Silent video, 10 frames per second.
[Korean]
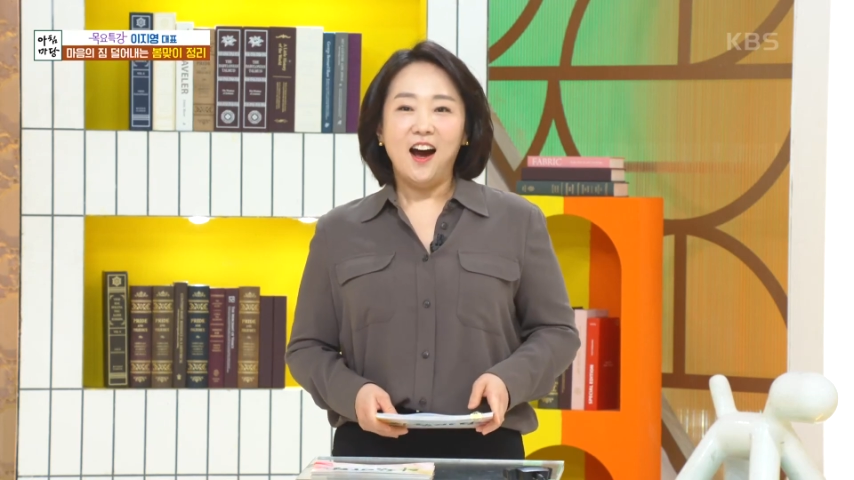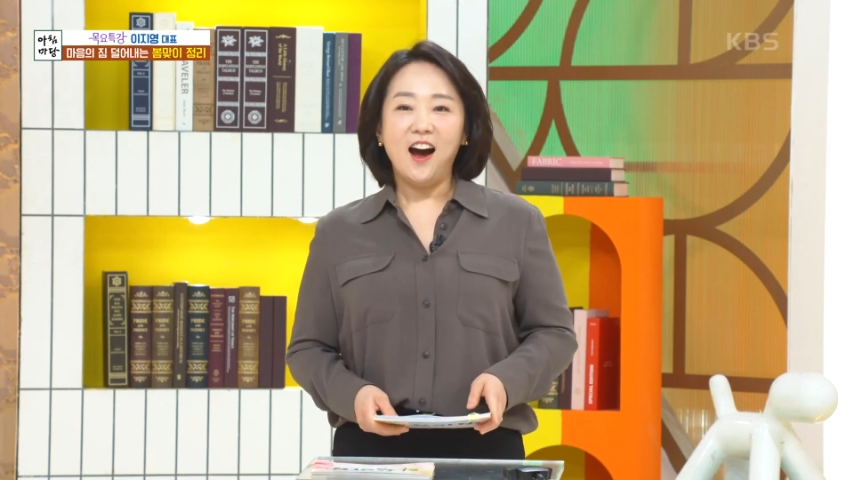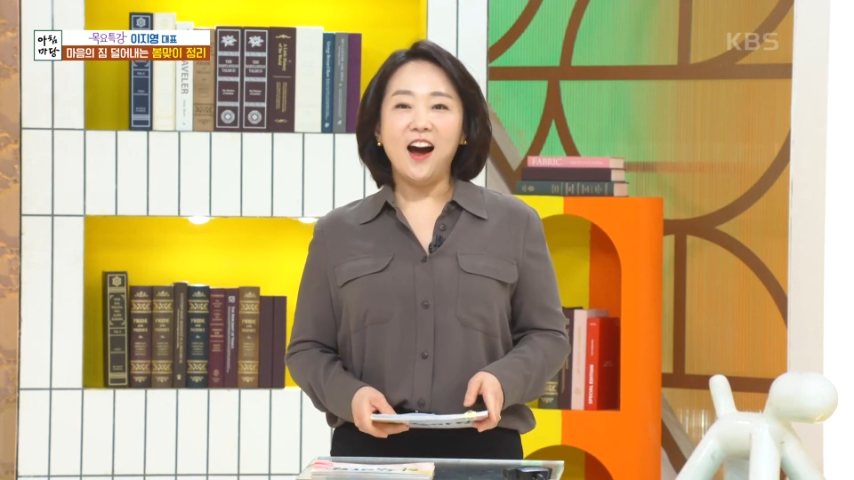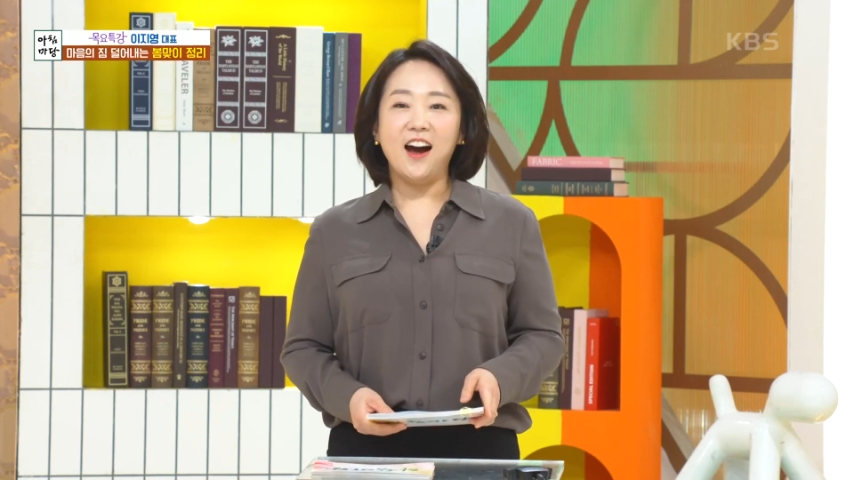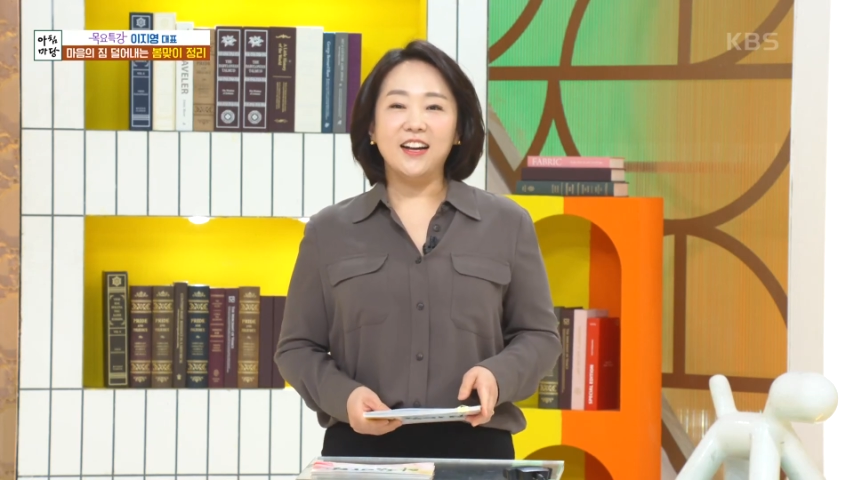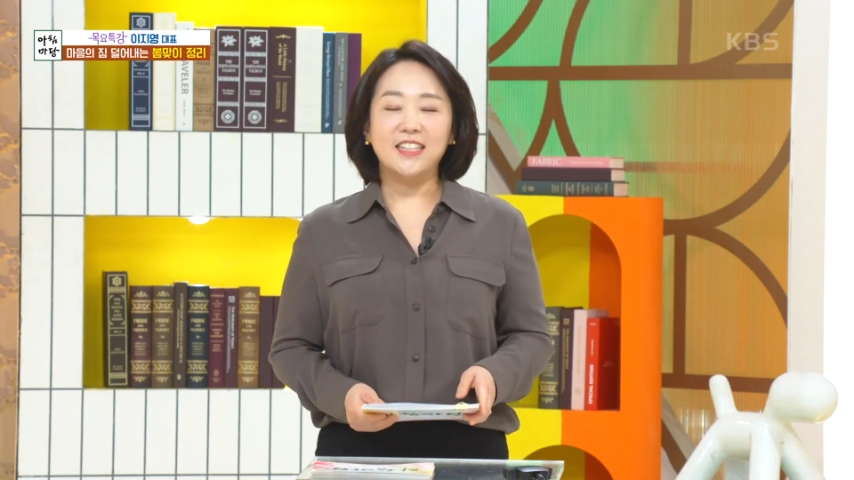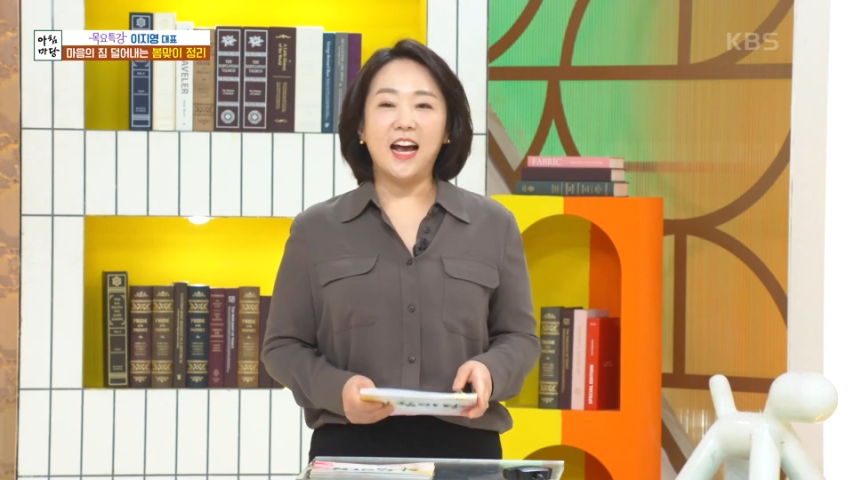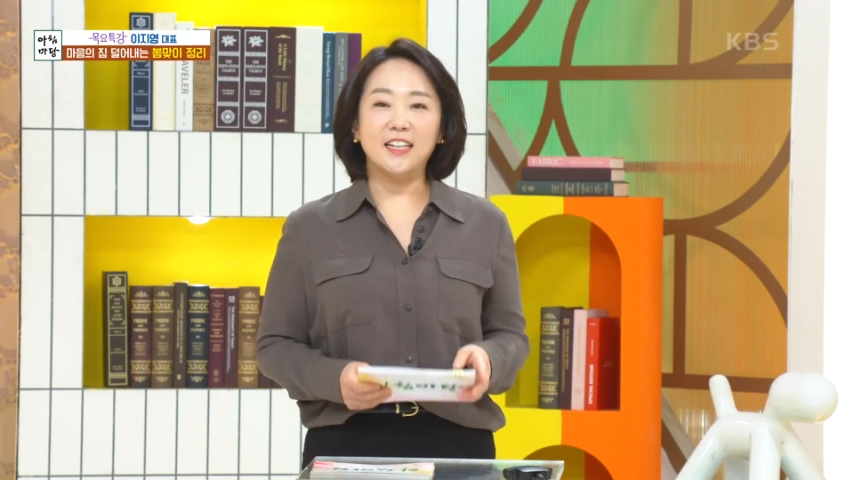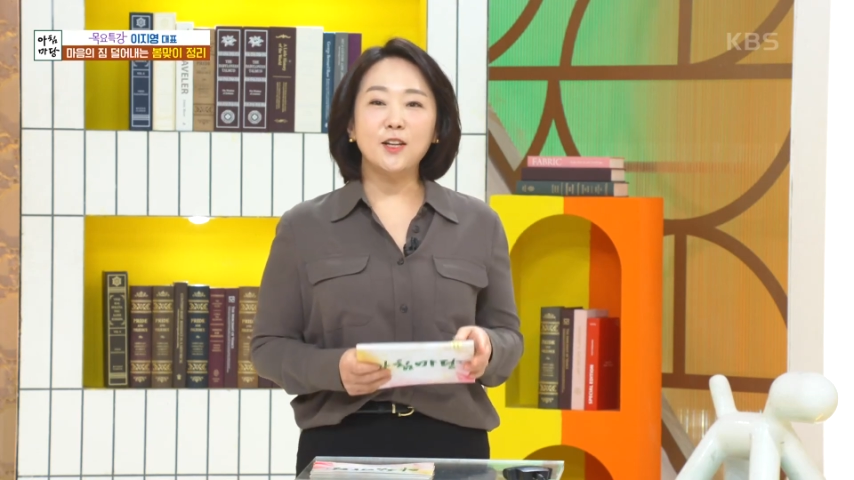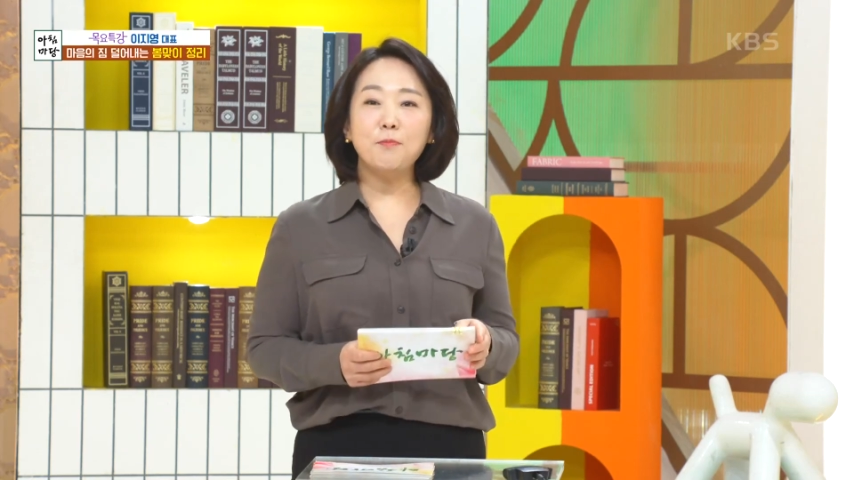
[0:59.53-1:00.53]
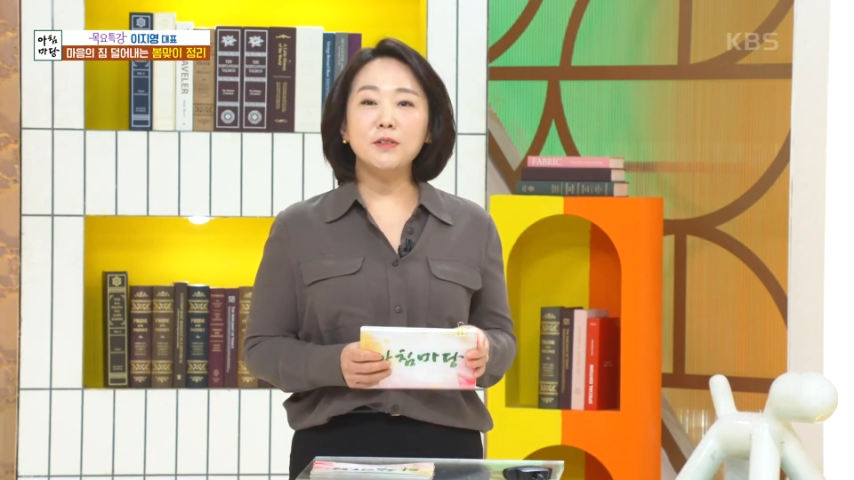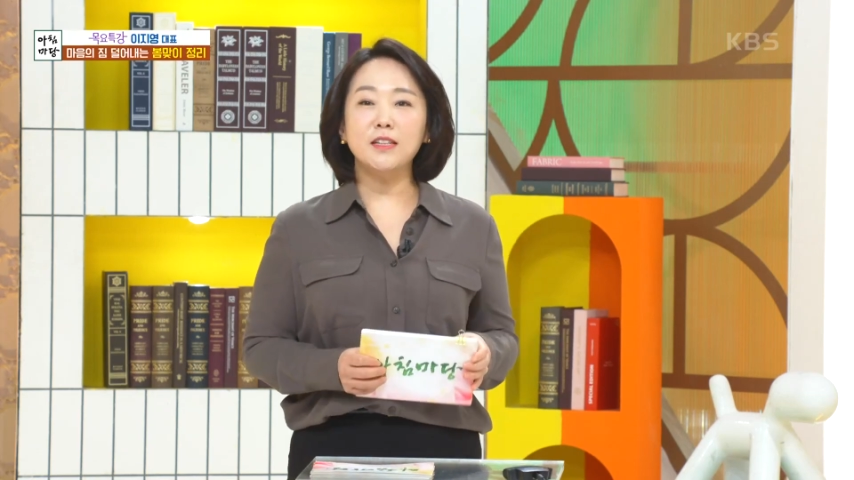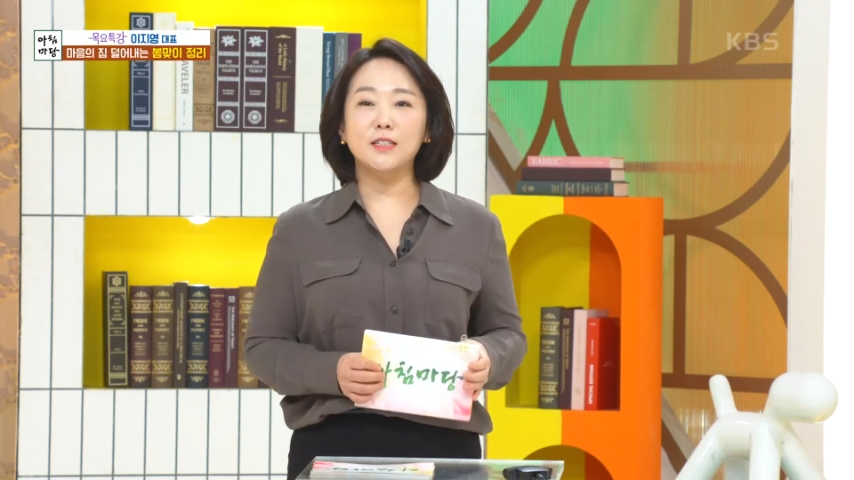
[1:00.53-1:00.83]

예. 아, 자, 첫 번째